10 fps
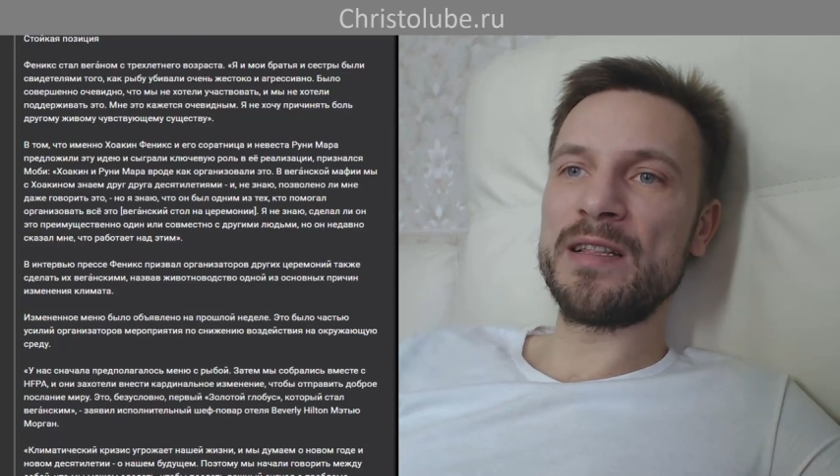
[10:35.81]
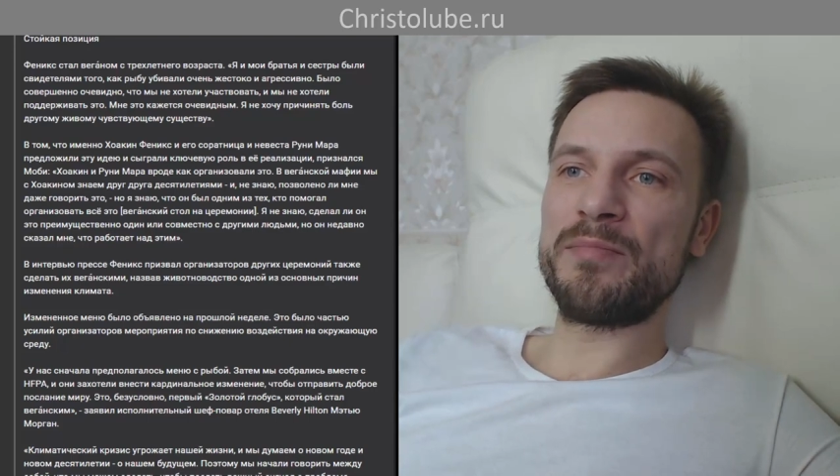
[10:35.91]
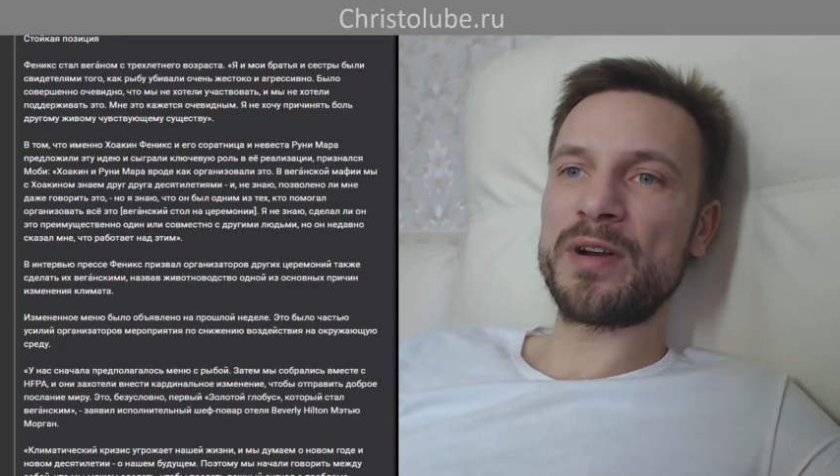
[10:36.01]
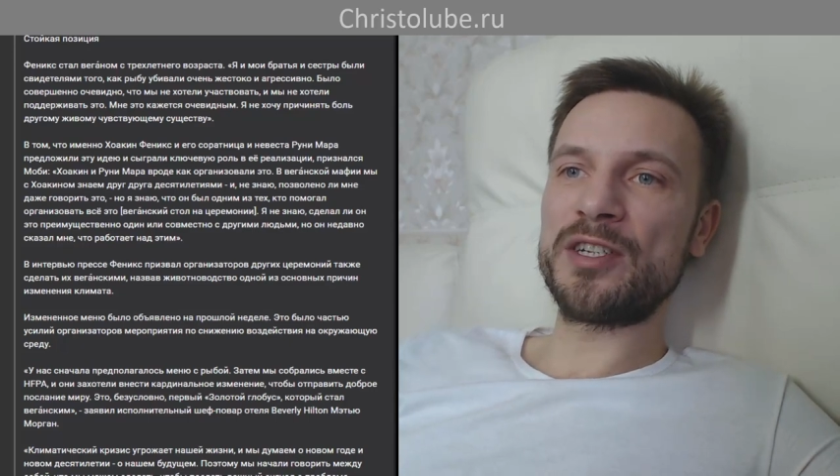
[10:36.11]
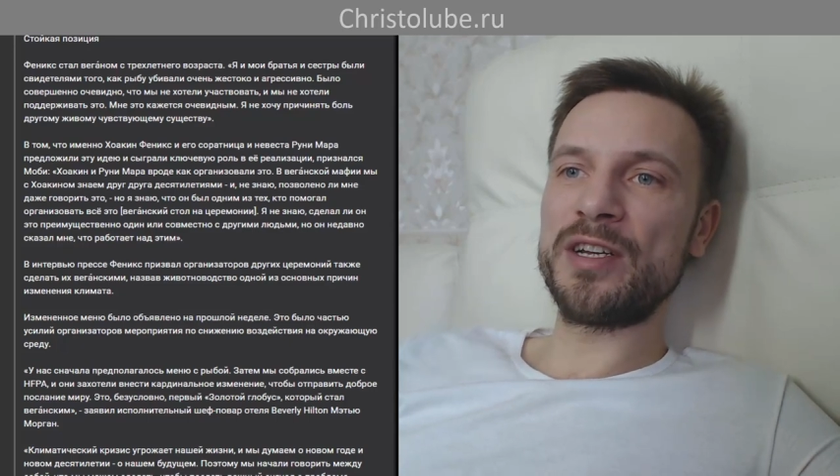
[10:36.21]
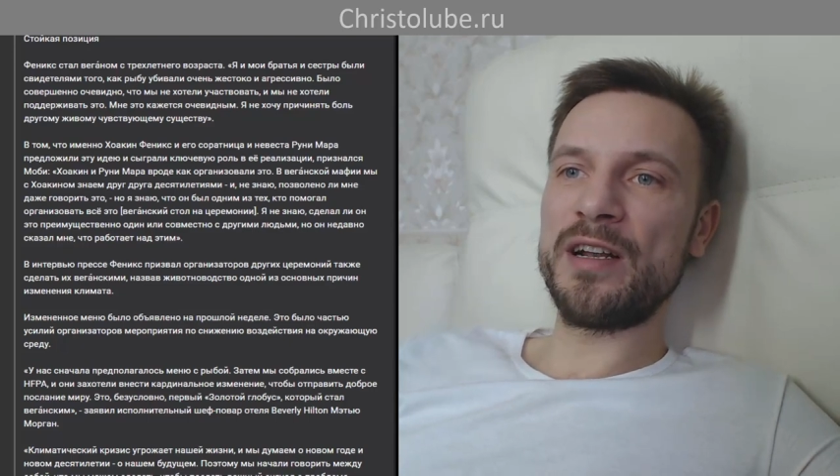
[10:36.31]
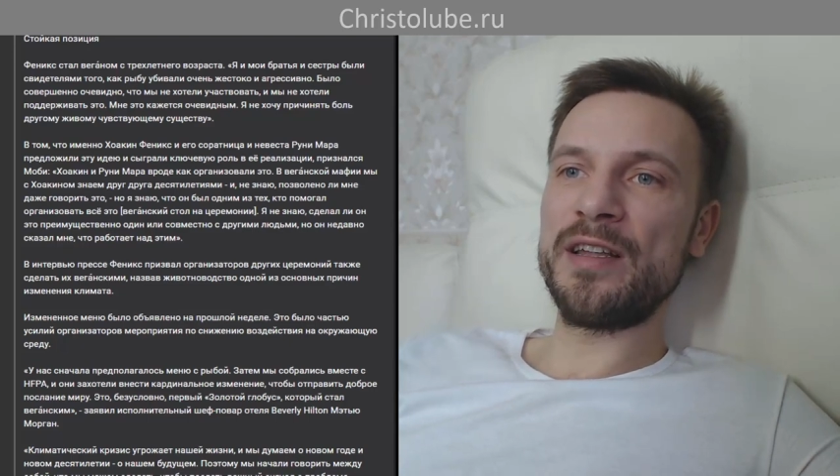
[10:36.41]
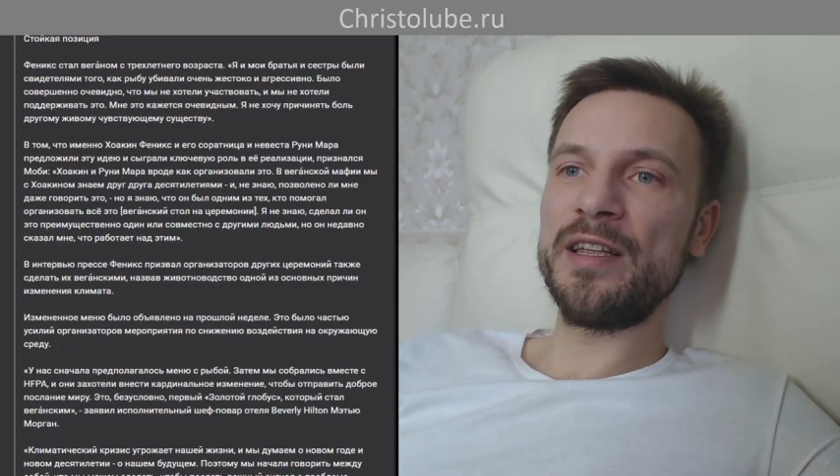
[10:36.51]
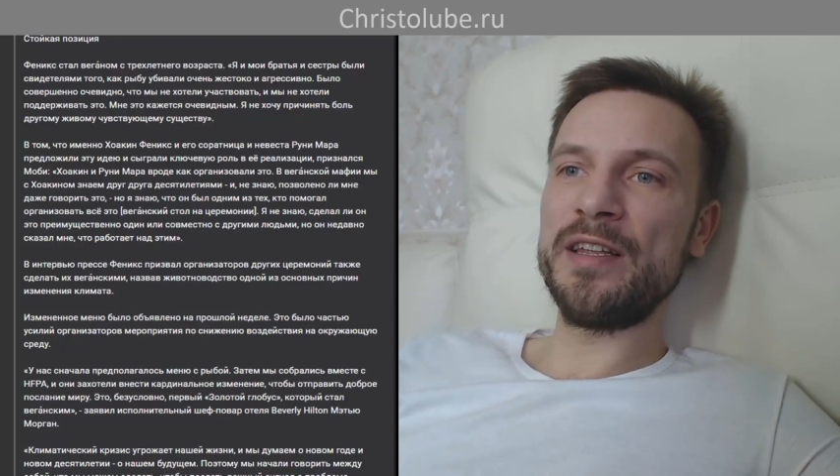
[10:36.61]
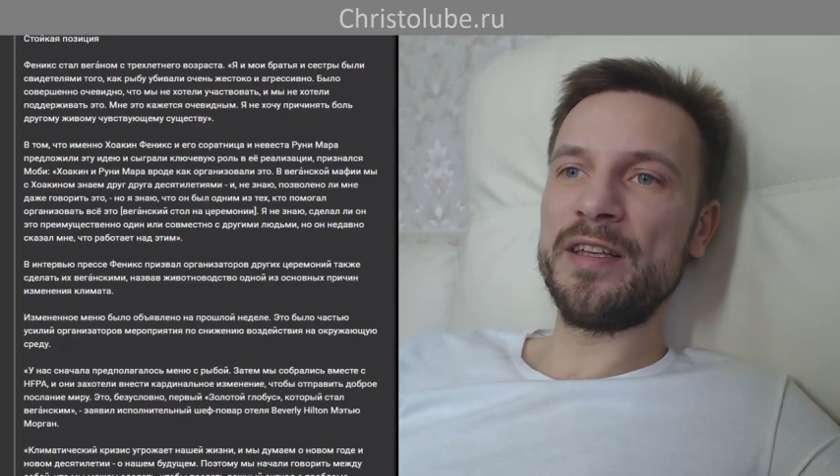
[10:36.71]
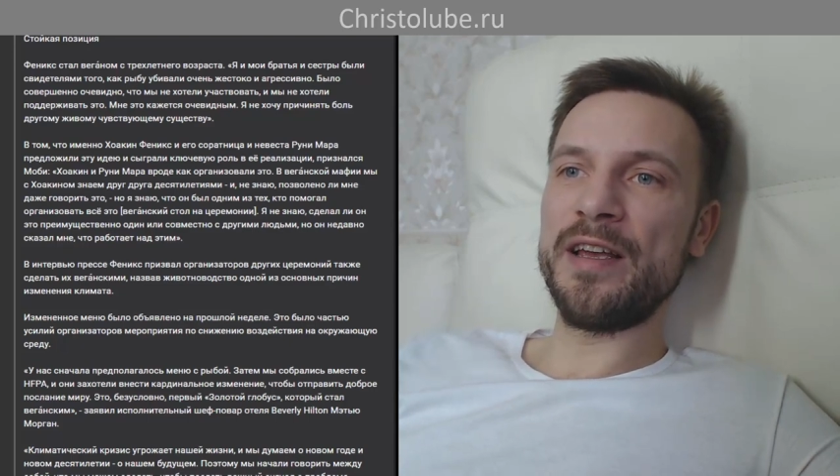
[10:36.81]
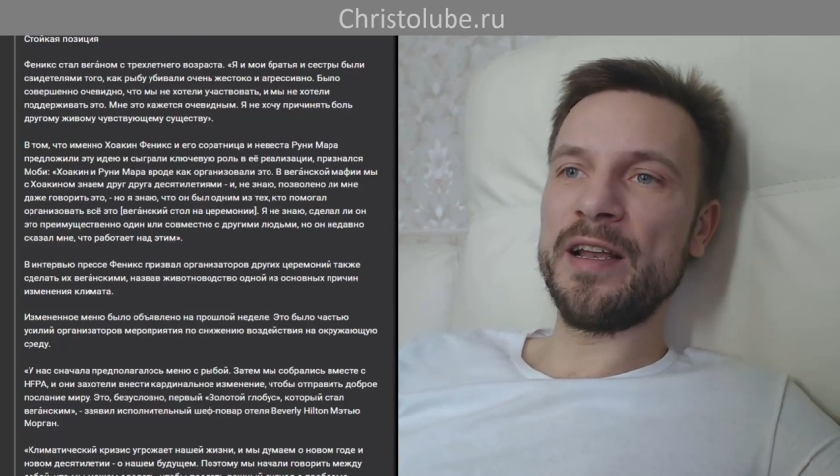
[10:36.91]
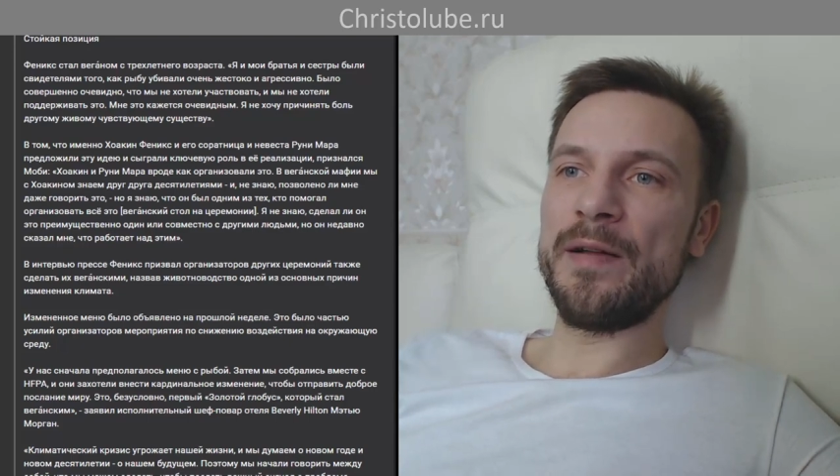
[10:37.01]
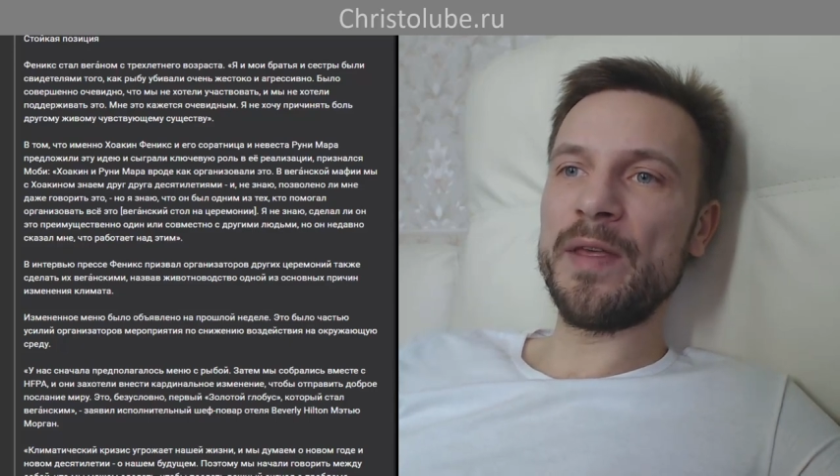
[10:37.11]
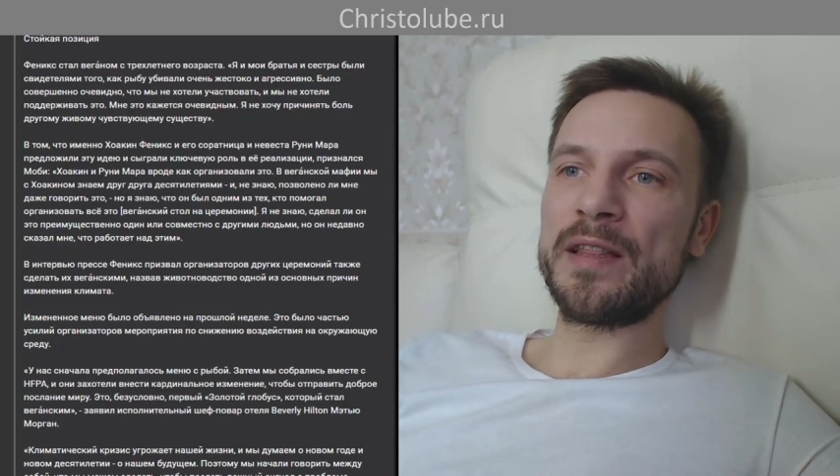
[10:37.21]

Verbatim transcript: на прощальной неделе.